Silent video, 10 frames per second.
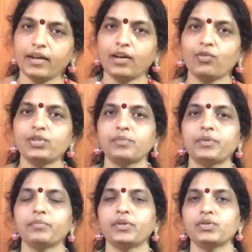నా
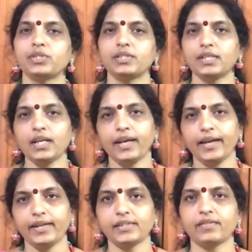వాట్సాప్ నెంబర్ వచ్చేసి
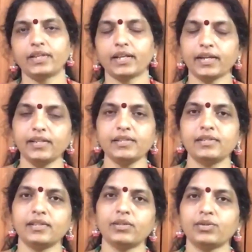ఎయిట్ సెవెన్ నైన్
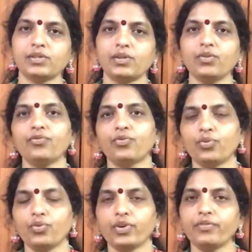జీరో జీరో
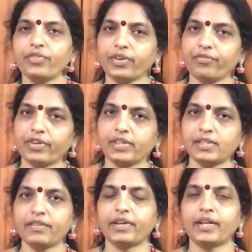ఫోర్ వన్ ఫైవ్ ఫైవ్
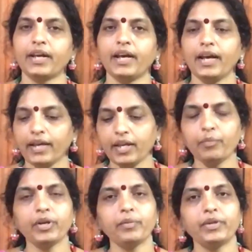సెవెన్ ఈ
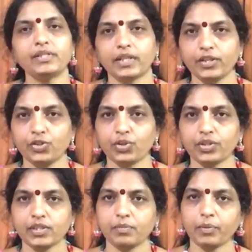నెంబర్కి మీరు స్క్రీన్
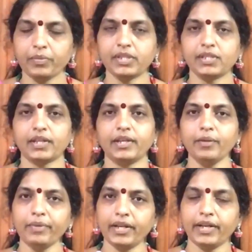షాట్ తీసి
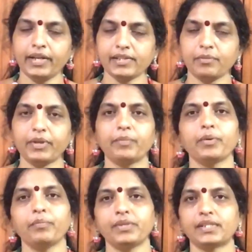పంపించారంటే మీ నైటీస్ని మీకు
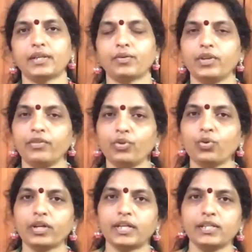పంపిస్తాను ఇవి
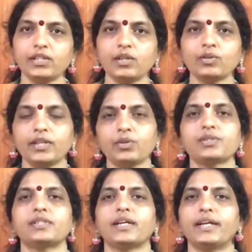ఒక కేజీలో త్రీ
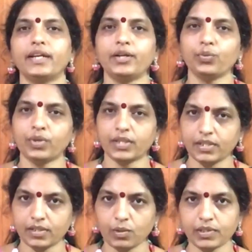వస్తాయండి టూ
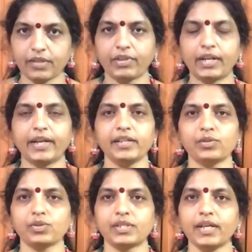కేజీస్లో సెవెన్
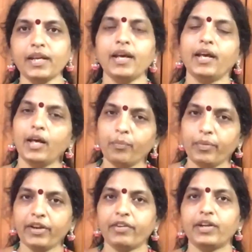నైటీస్ వస్తాయి
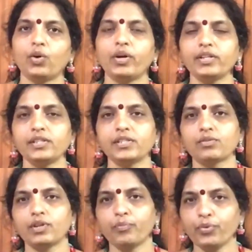మీరు ఎవరైనా ఆర్డర్
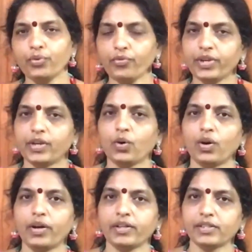చేసుకున్నప్పుడు వీటిని
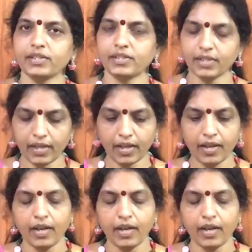ఆర్డర్ చేస్తే